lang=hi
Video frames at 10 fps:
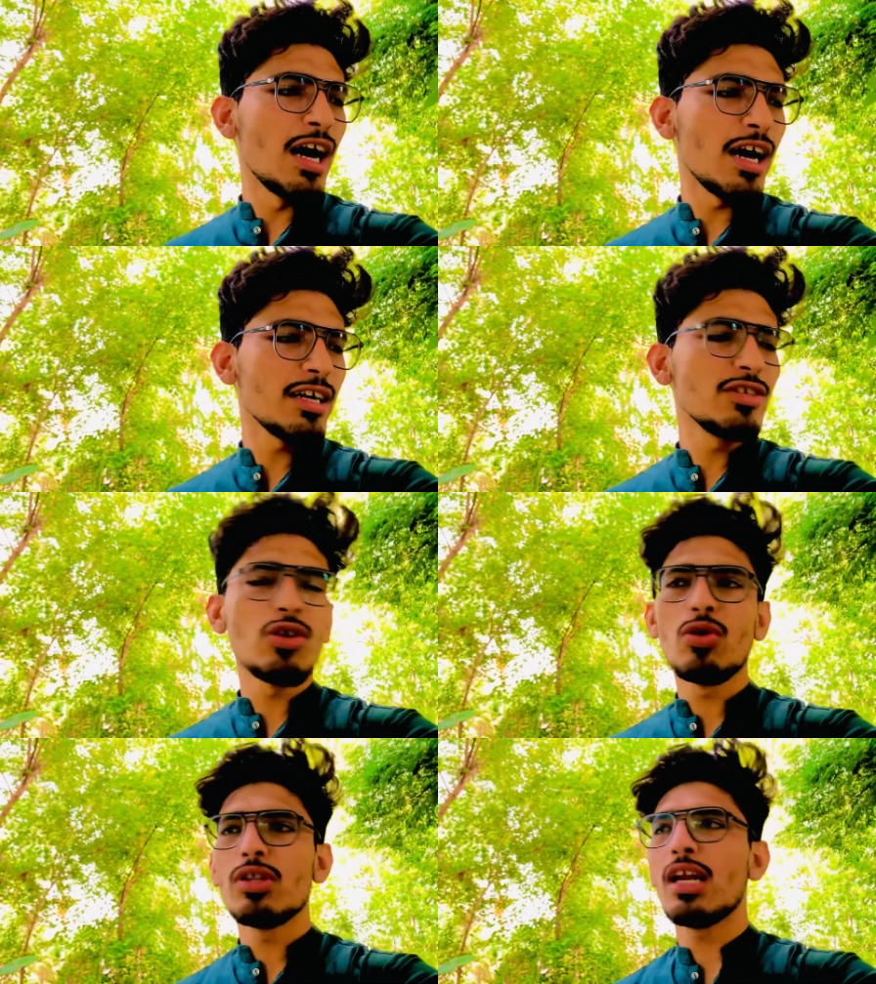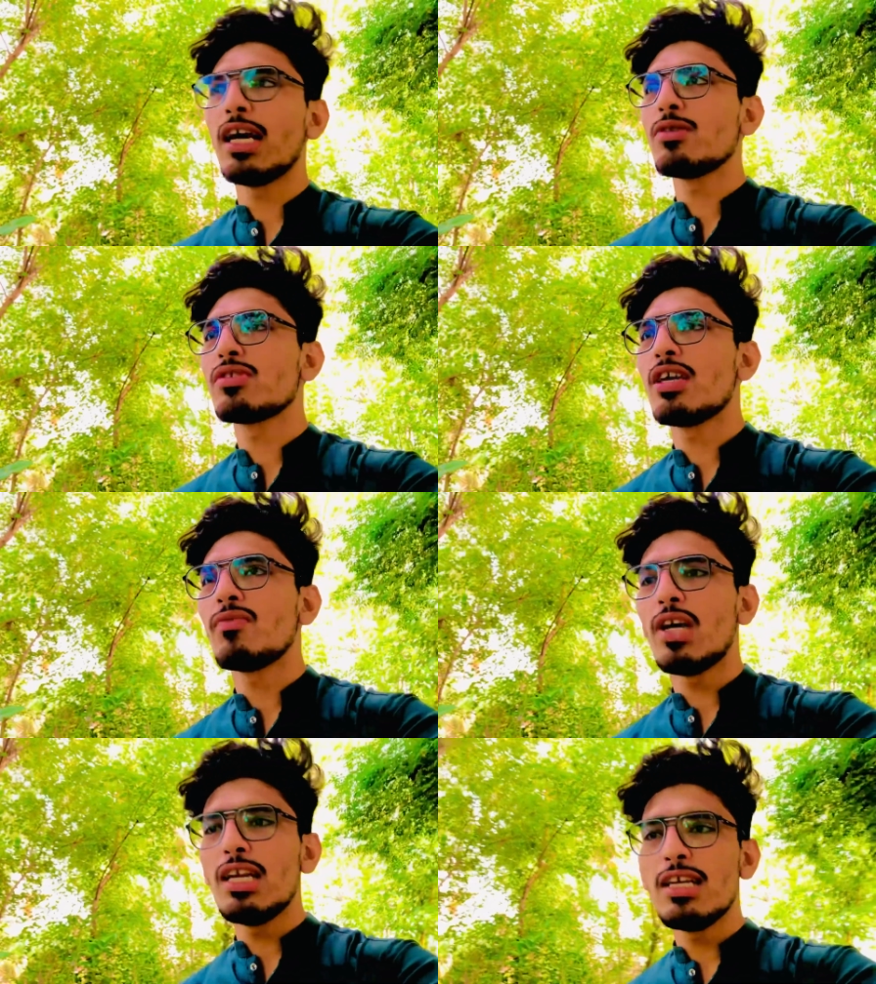आखिरी जो रोधे रह गए उसकी
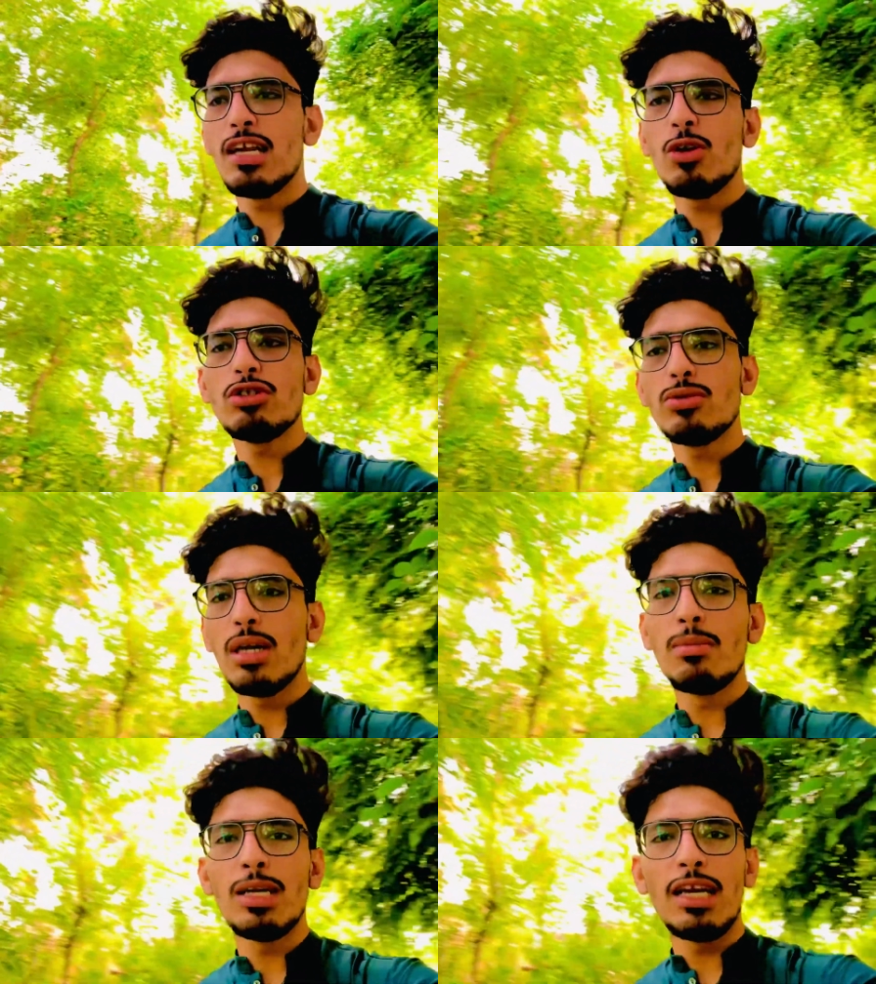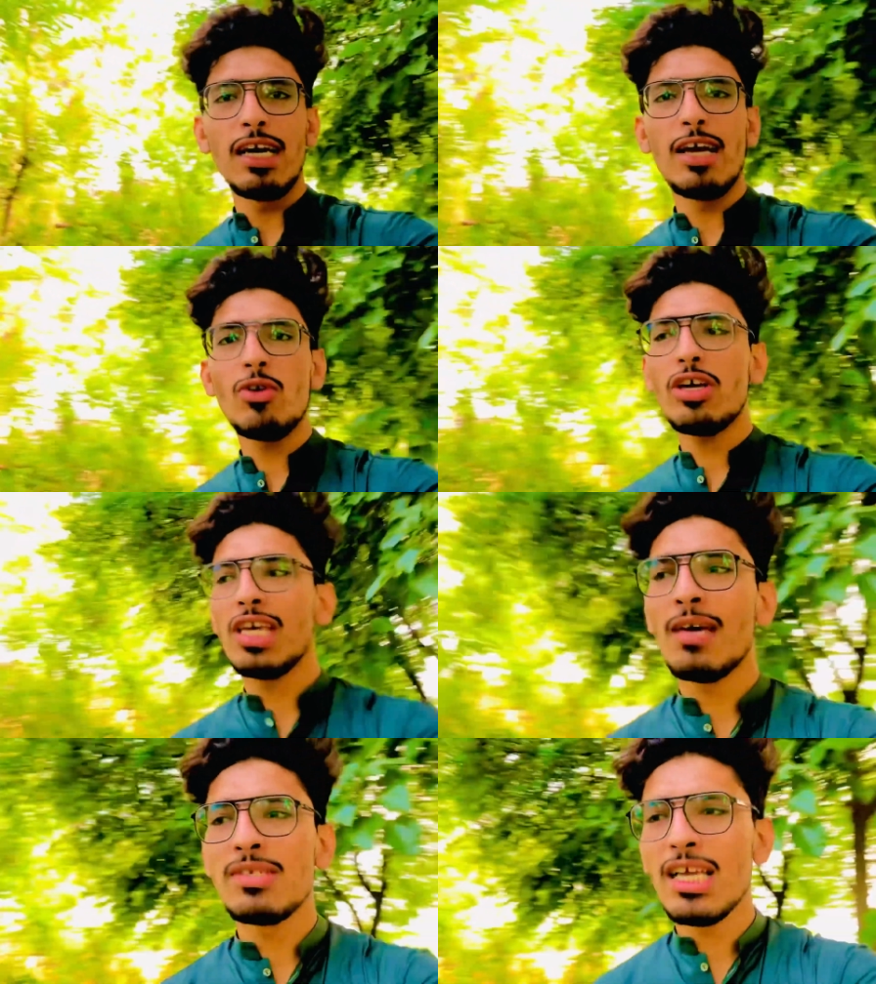अफ्तारी करें कोई शुगर मेला लगाएं कोई
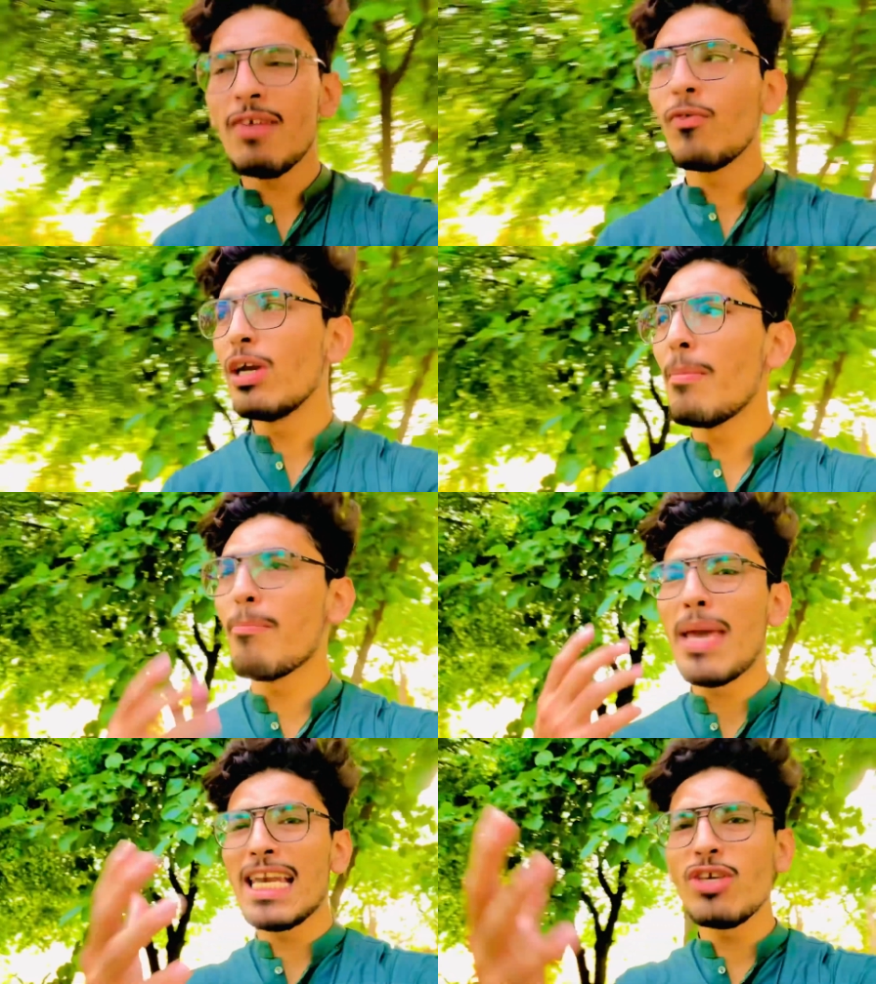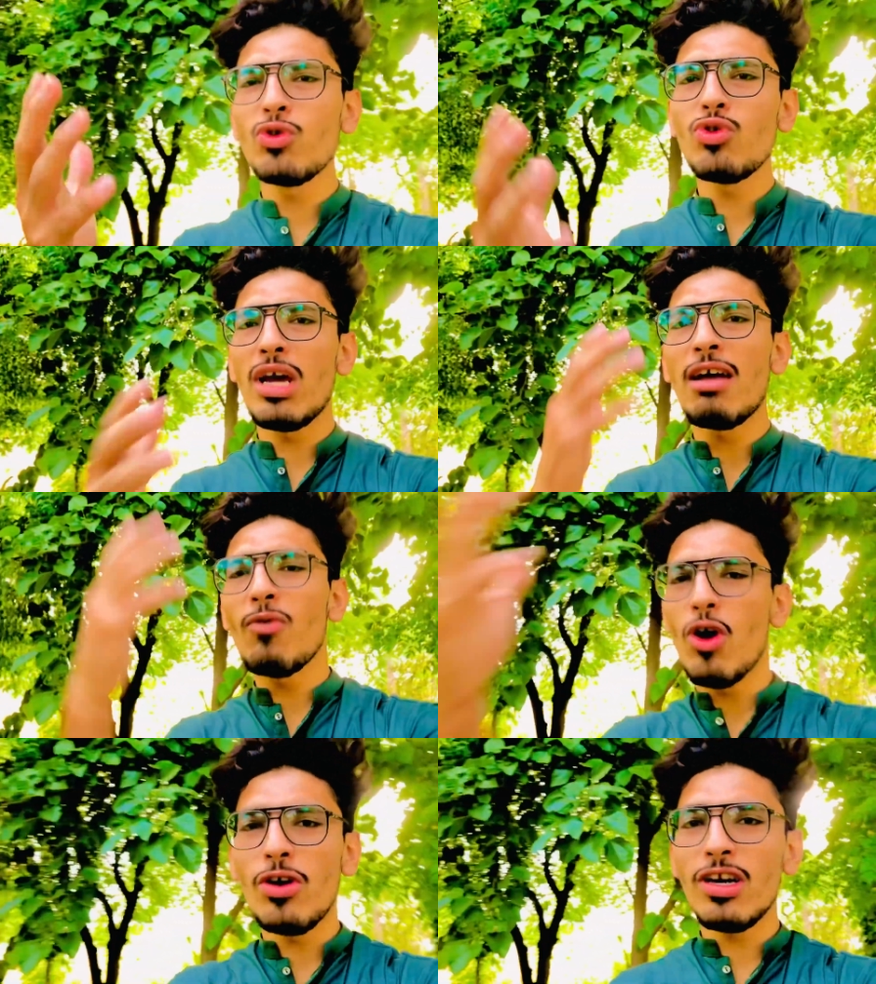के सी का फुल मेन्यू जो है ना
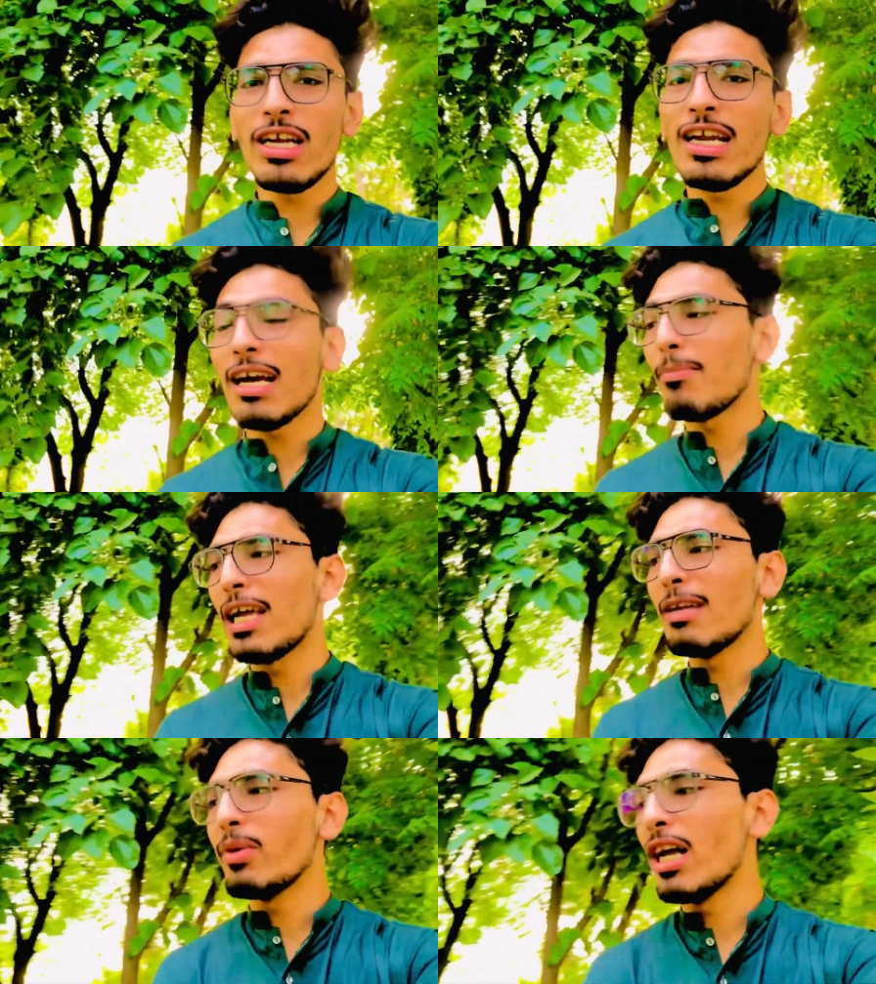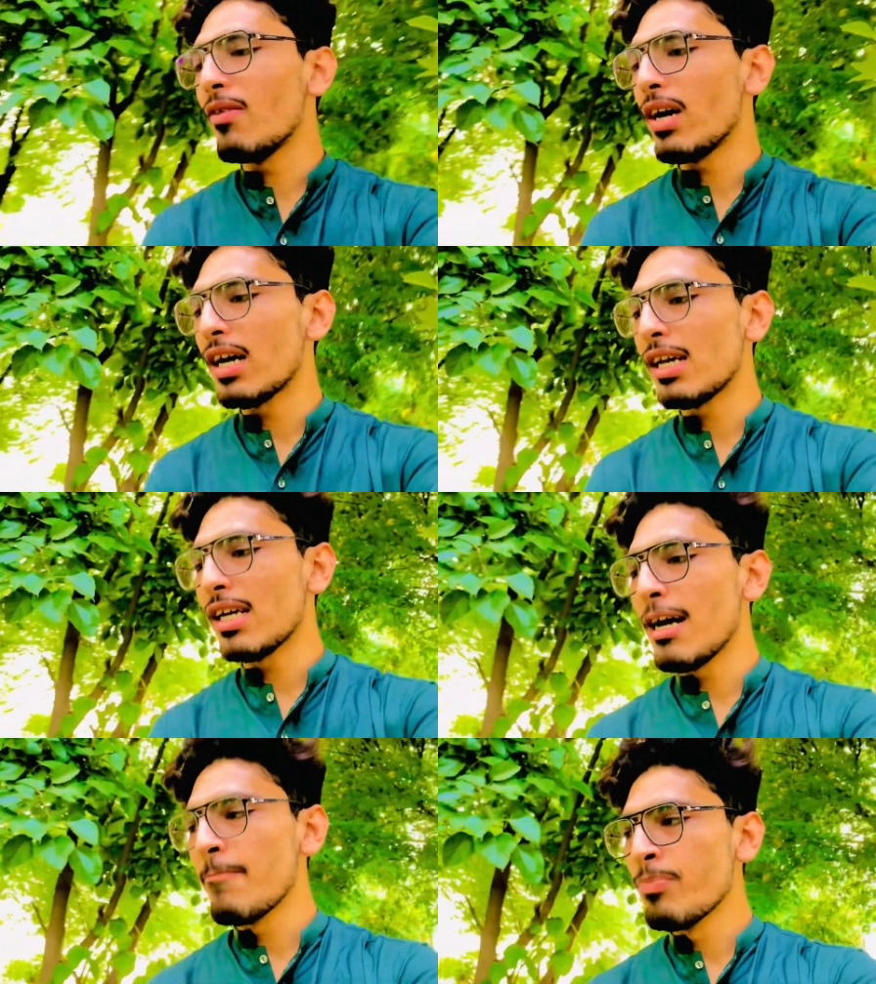वो ऑर्डर करने का प्लान बना हुआ है कल
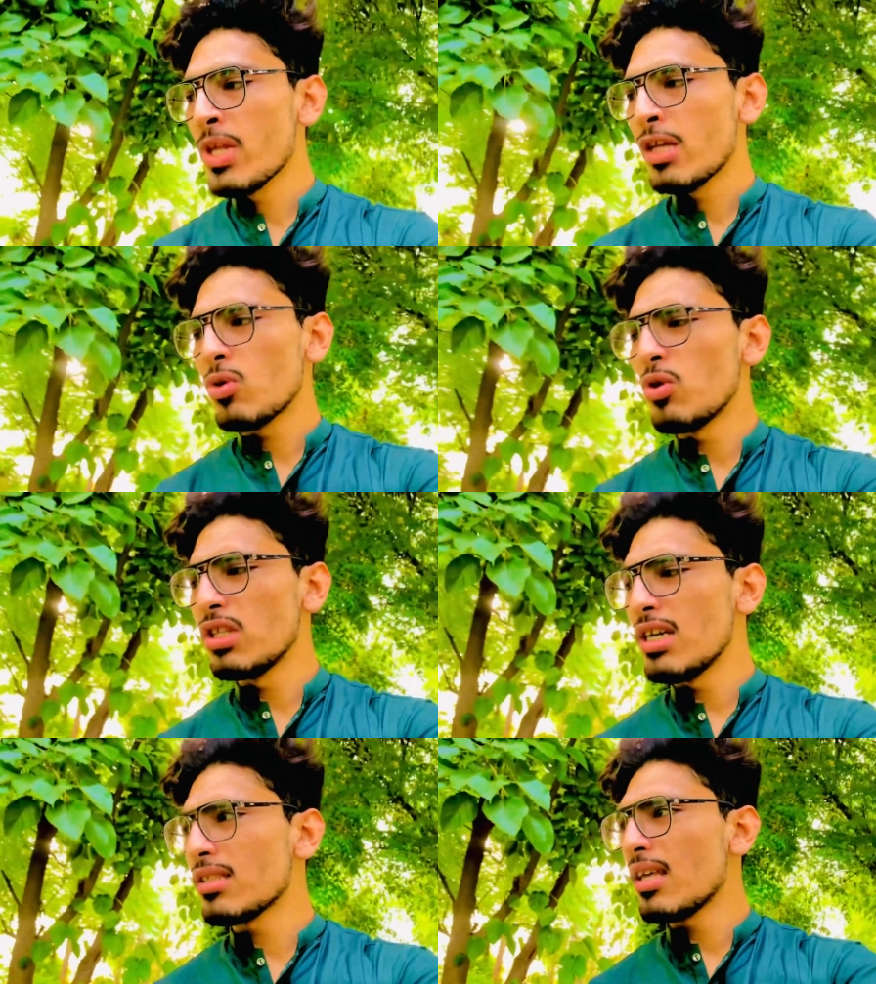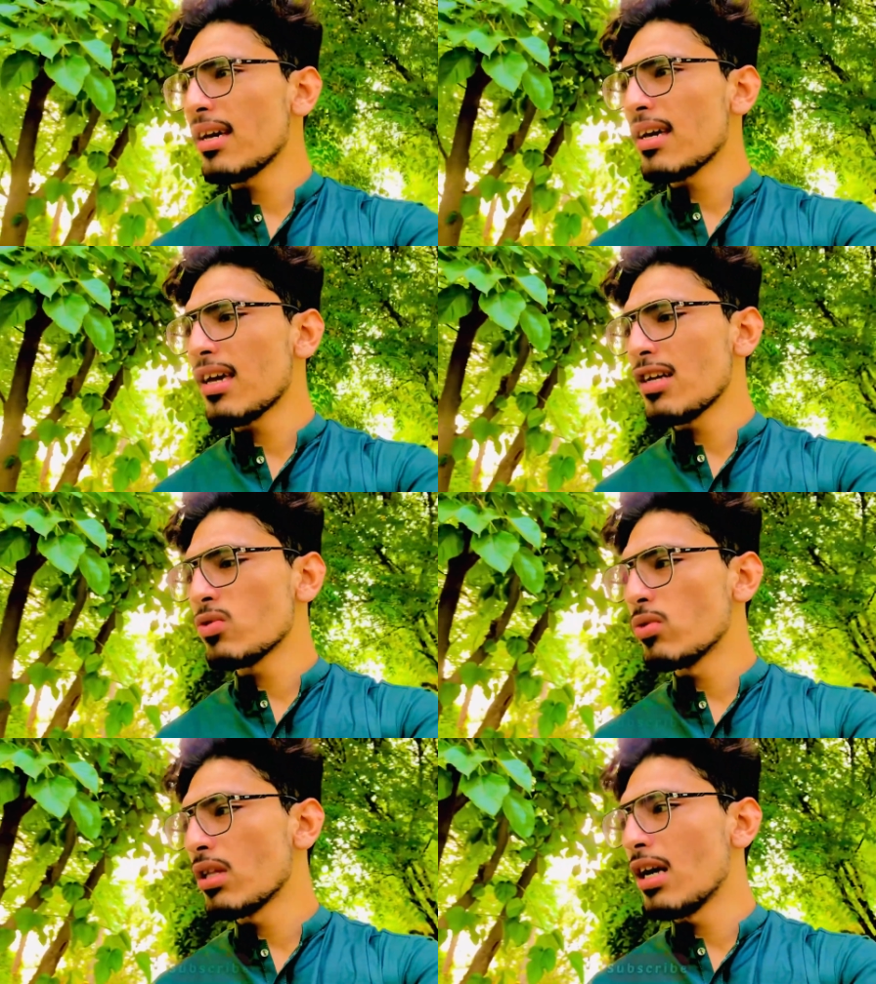का तो देखते हैं कि क्या
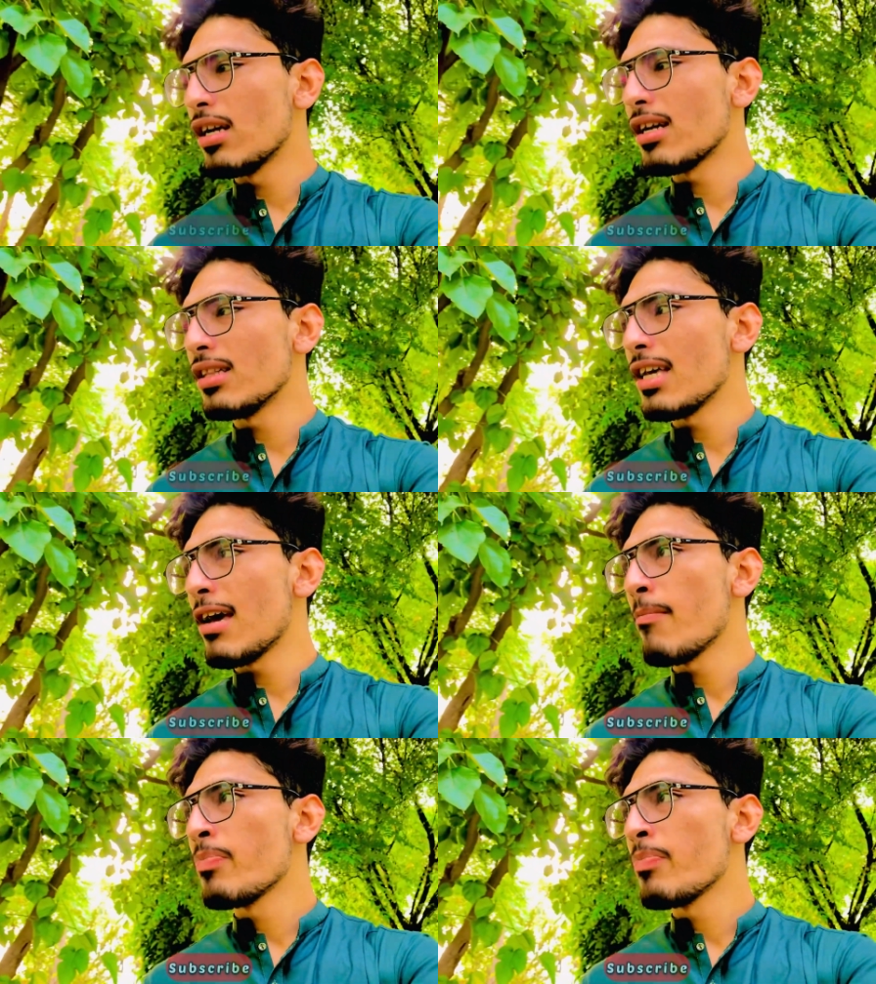सूरत हाल निकलती है